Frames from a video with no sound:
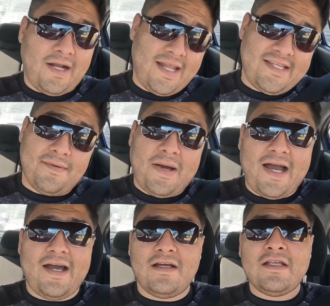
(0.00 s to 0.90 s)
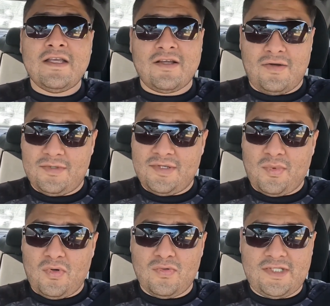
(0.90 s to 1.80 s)
Gracie Baja, como se
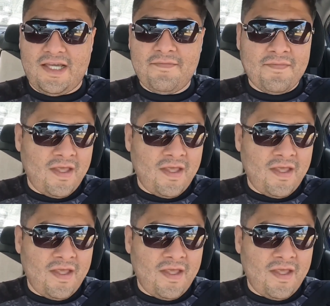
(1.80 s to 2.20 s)
pronuncia